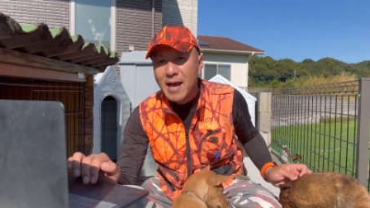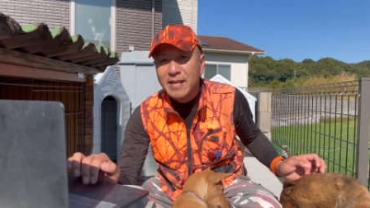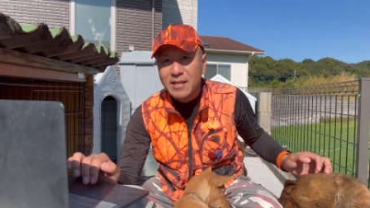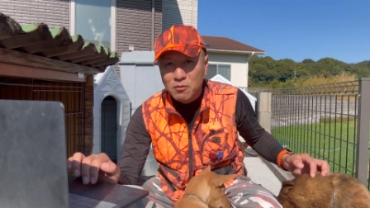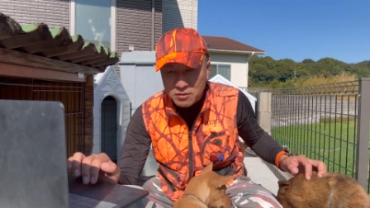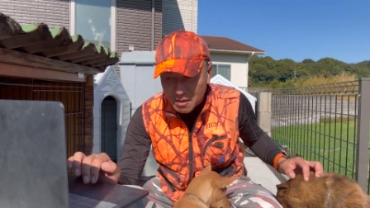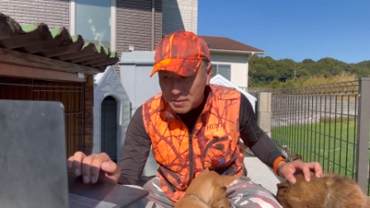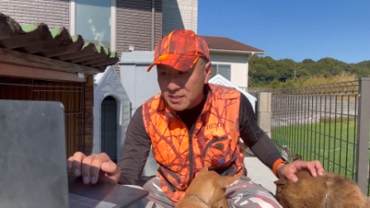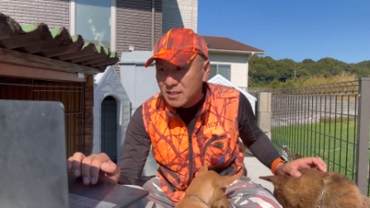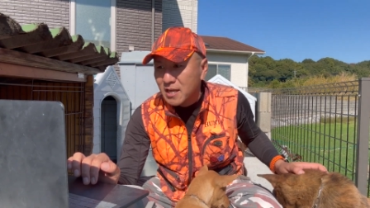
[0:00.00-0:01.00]
ありがとうござい
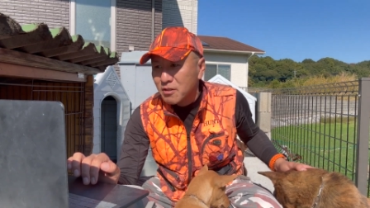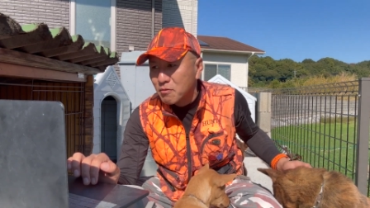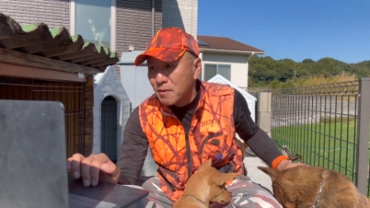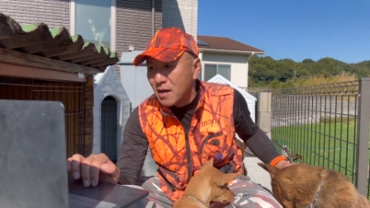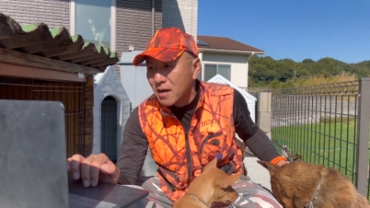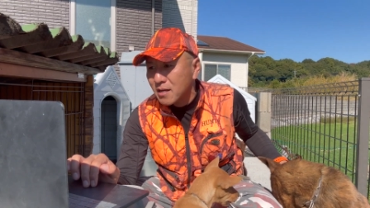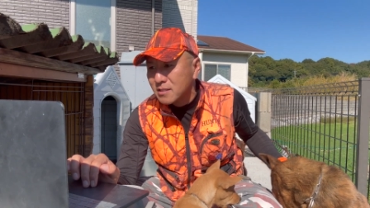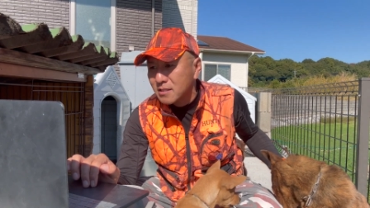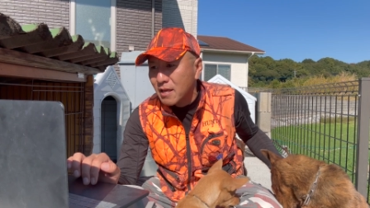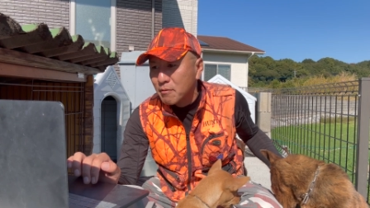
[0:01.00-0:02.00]
ます。いただいておりま
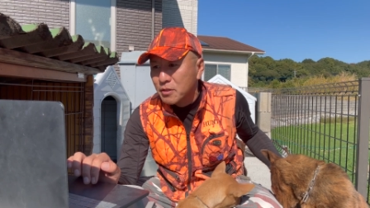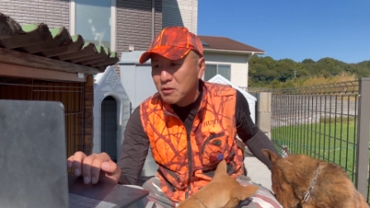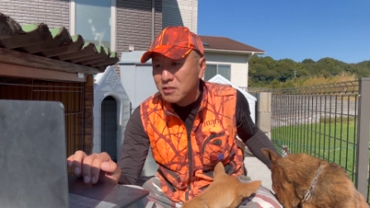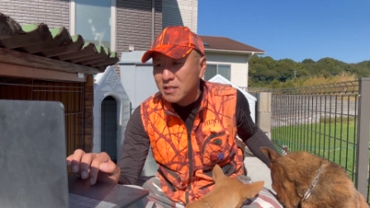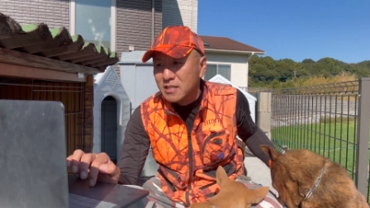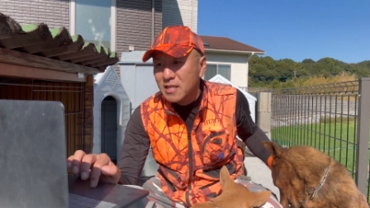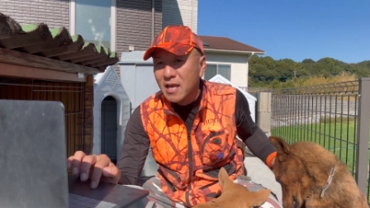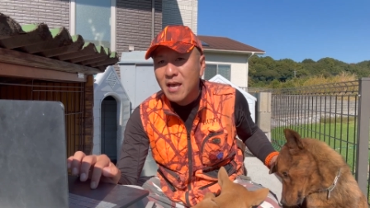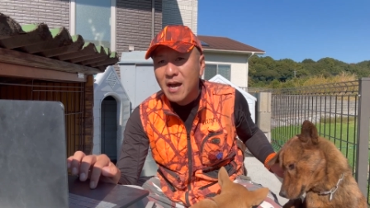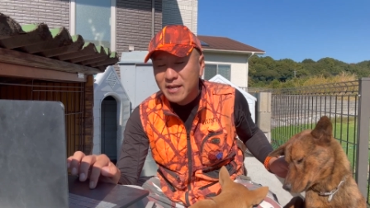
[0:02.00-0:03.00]
す。二口ですね。
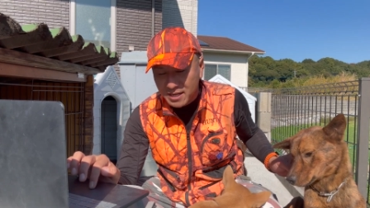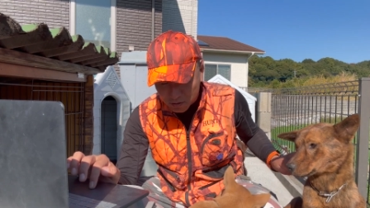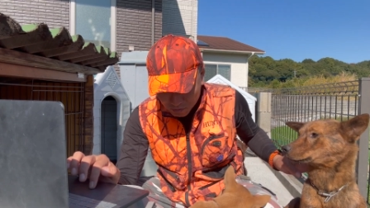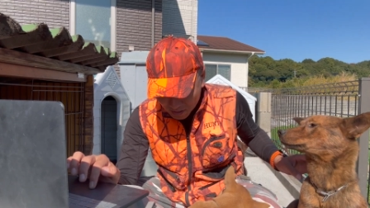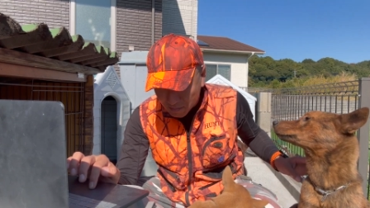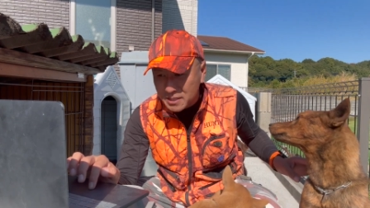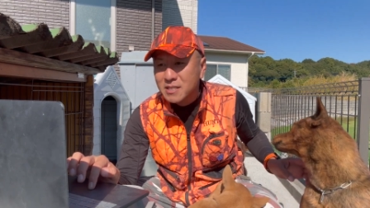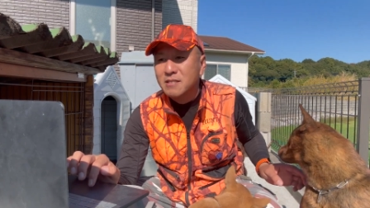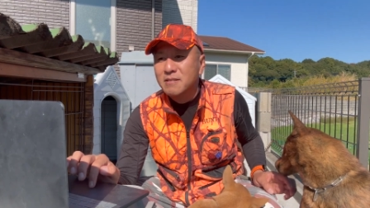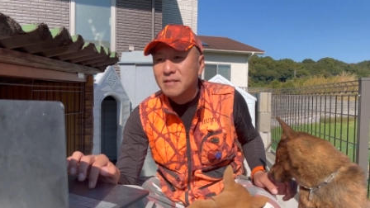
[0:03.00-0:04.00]
ありがとうございま
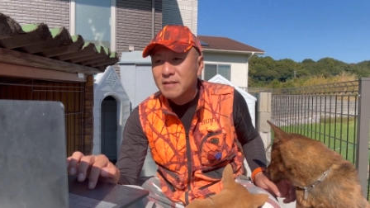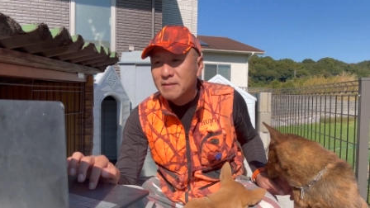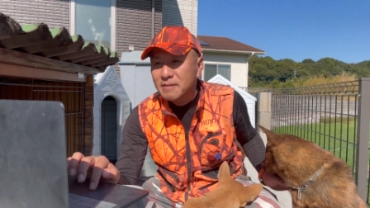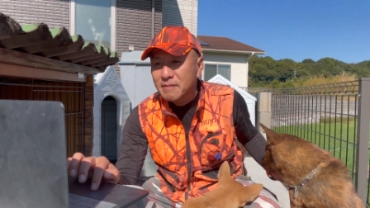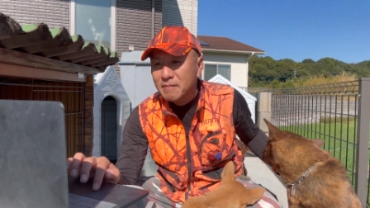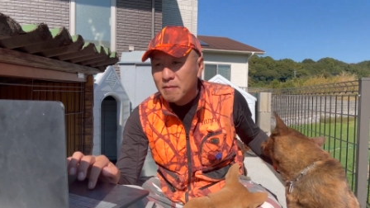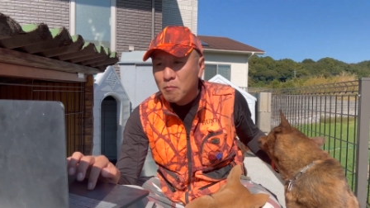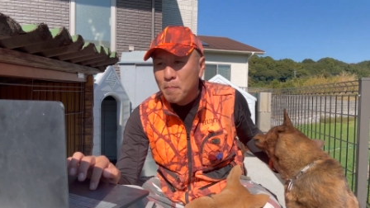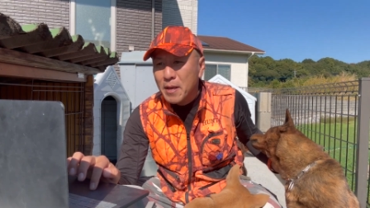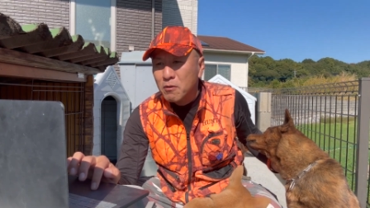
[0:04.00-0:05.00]
す。
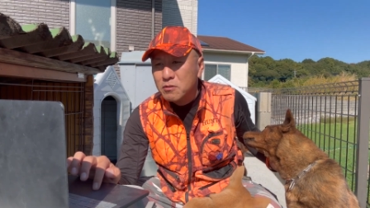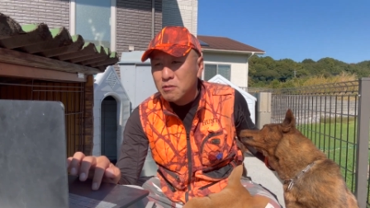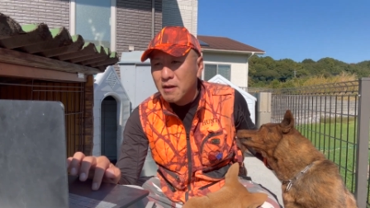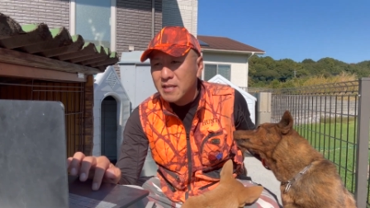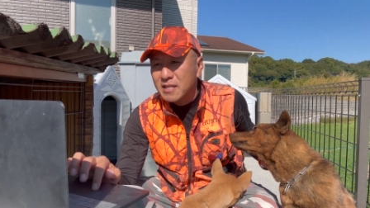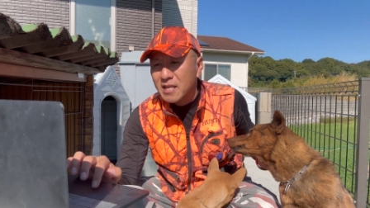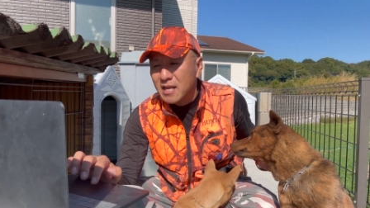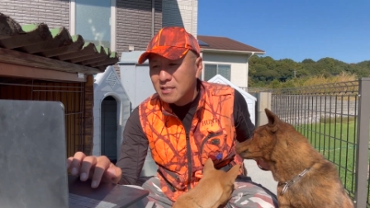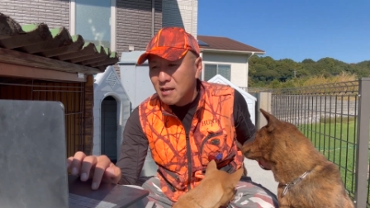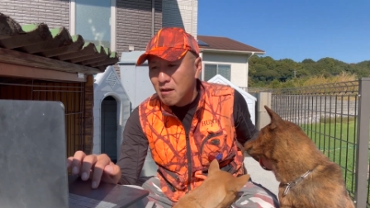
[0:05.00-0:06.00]
もうペロンチョはいいって、
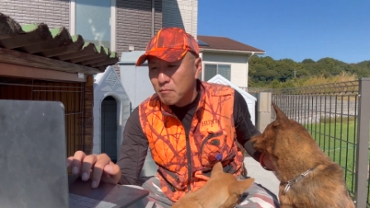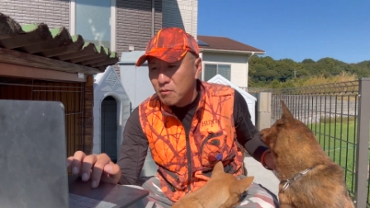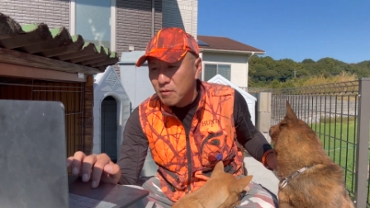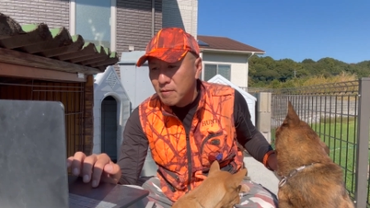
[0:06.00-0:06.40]
アスカはもう。